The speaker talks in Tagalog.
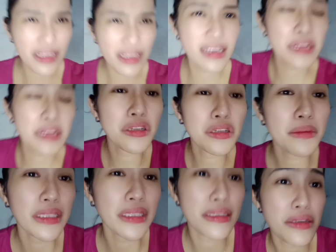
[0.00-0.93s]
ganun
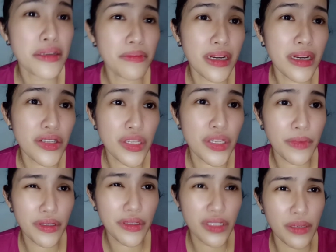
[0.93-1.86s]
naman kasi yung mga
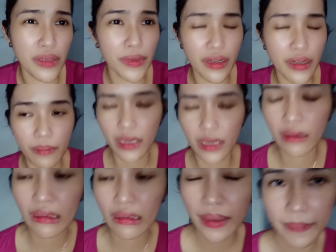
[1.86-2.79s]
shimmer-shimmer, di ba?
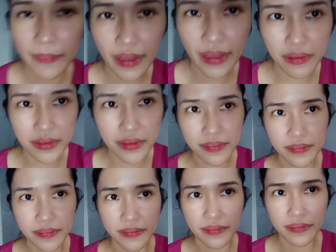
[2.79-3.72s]
Pero,
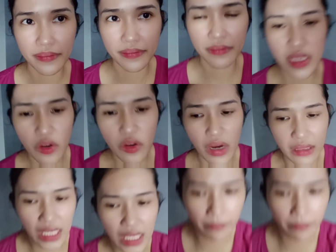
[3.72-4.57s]
hindi ko ata